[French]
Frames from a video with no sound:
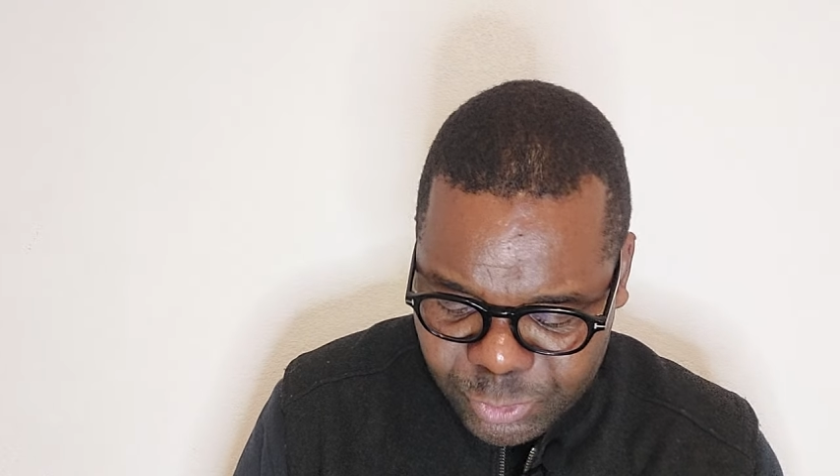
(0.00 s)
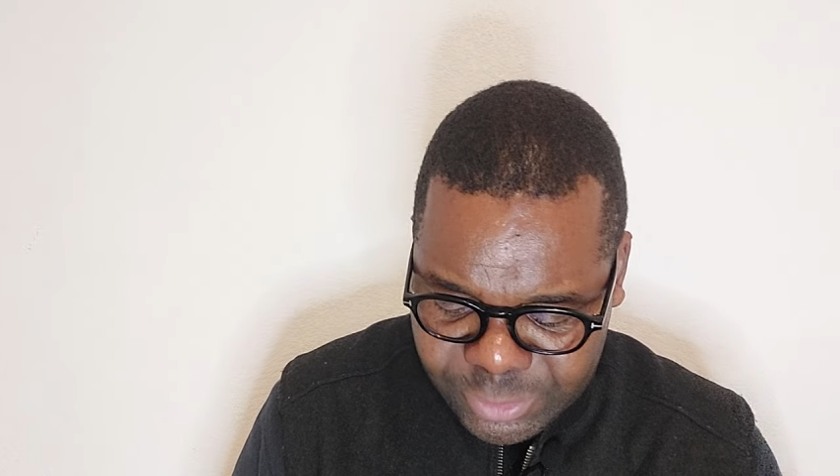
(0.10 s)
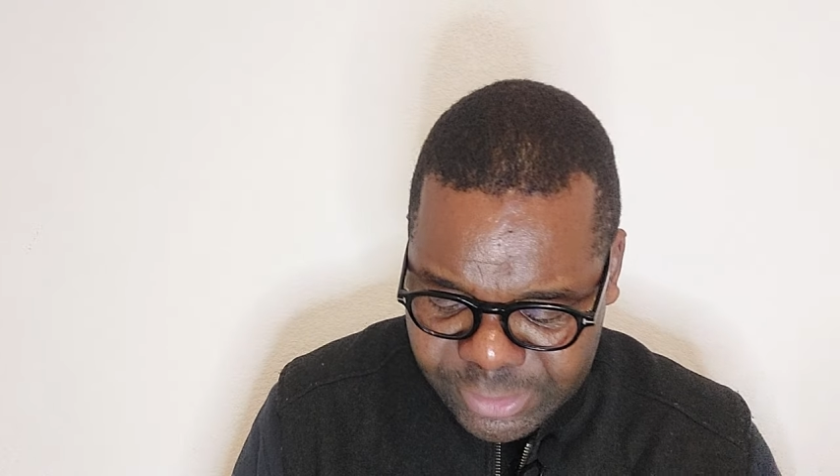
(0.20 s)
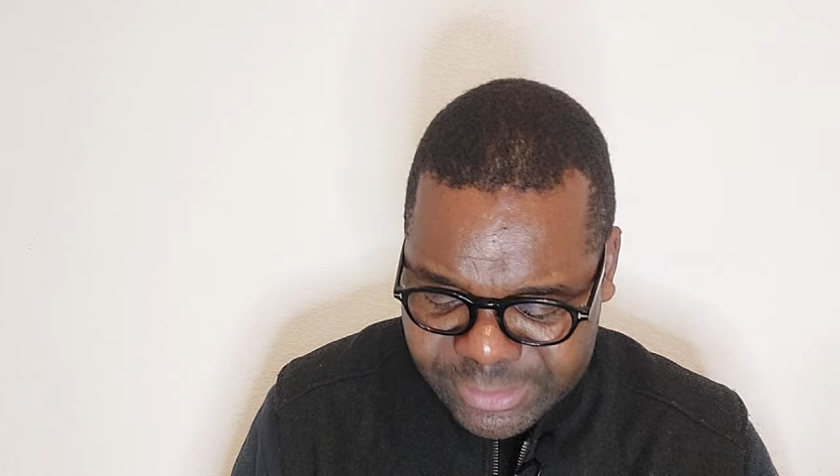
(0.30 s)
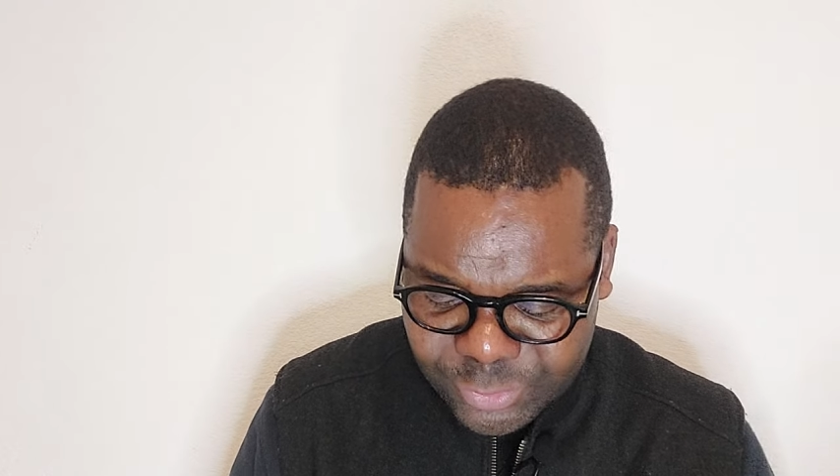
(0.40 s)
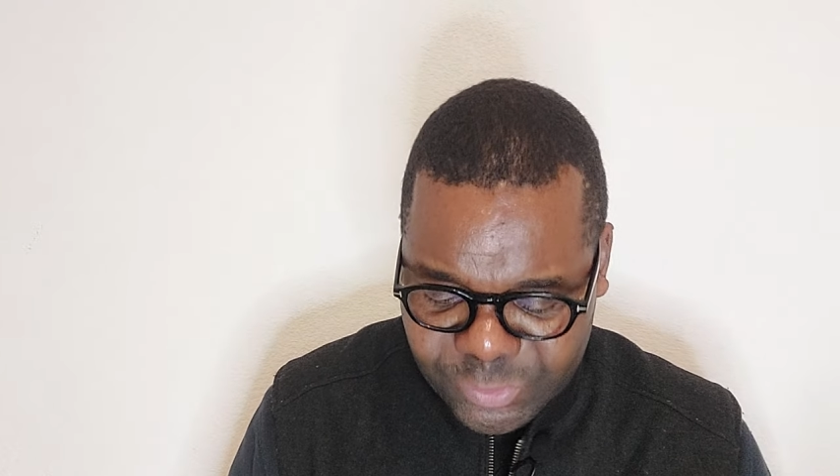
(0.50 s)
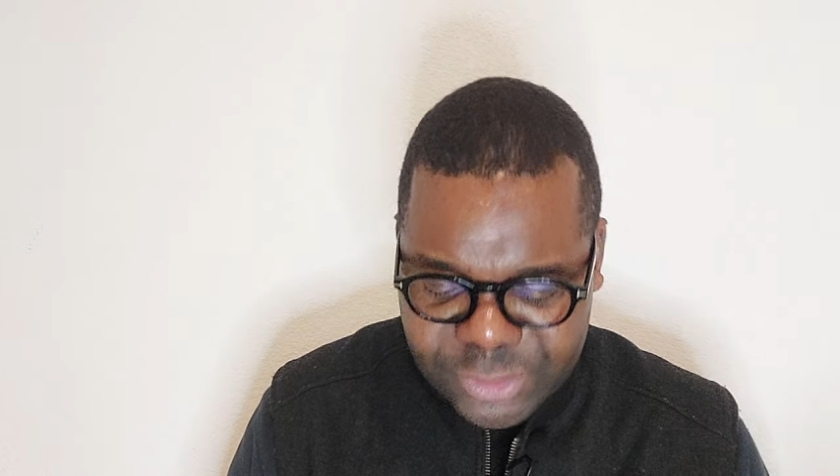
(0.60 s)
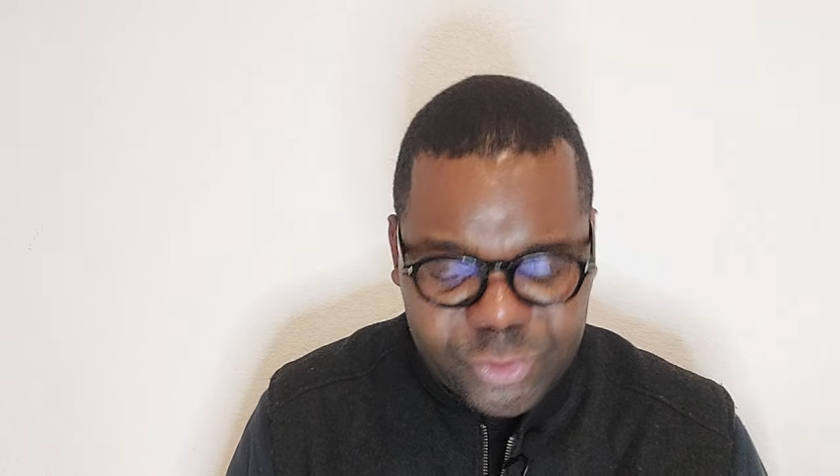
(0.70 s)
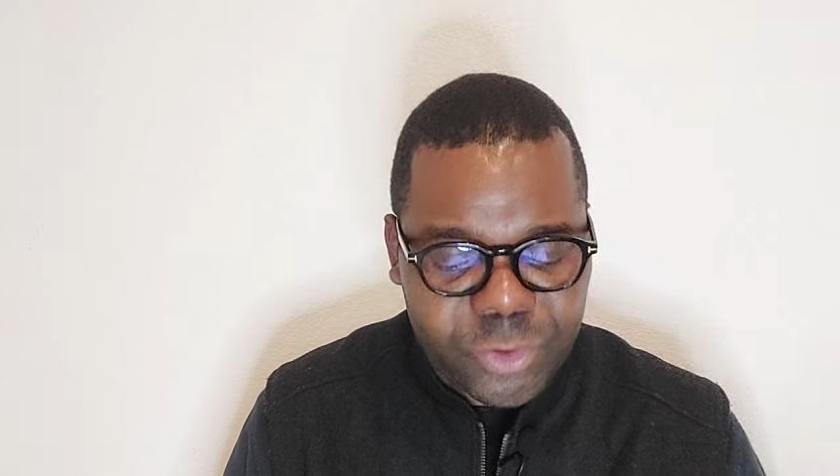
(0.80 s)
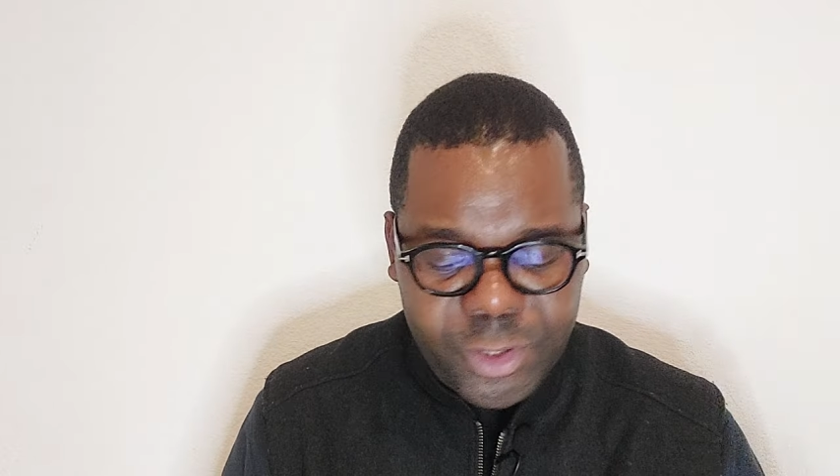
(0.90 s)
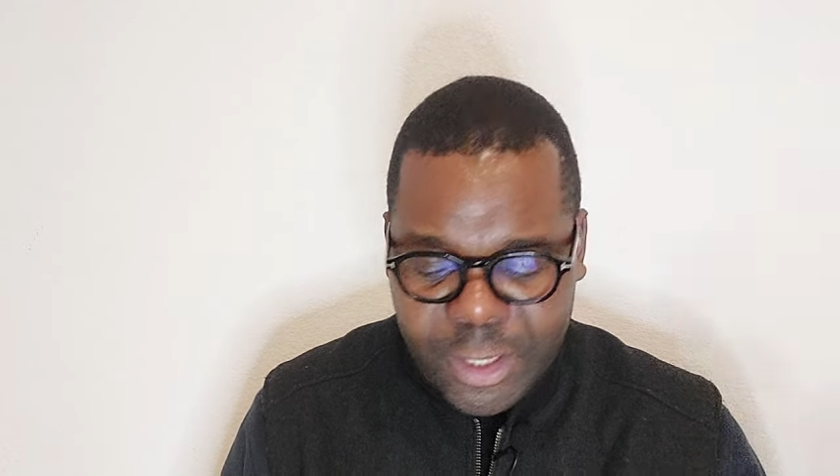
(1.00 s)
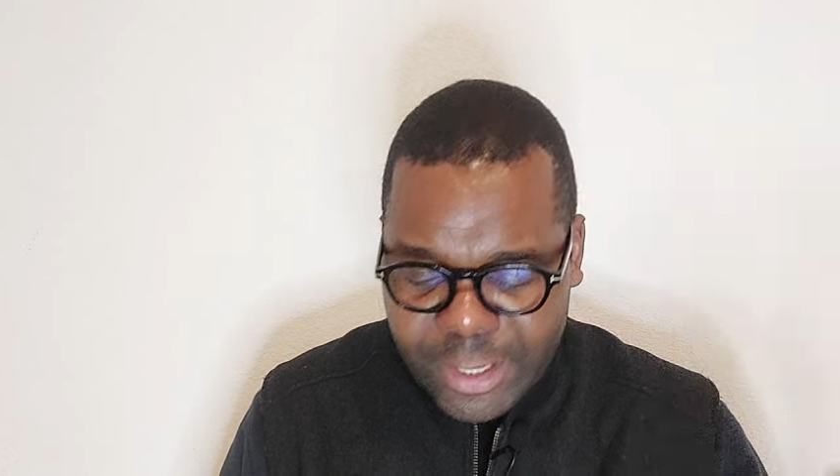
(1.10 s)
Denis Sassou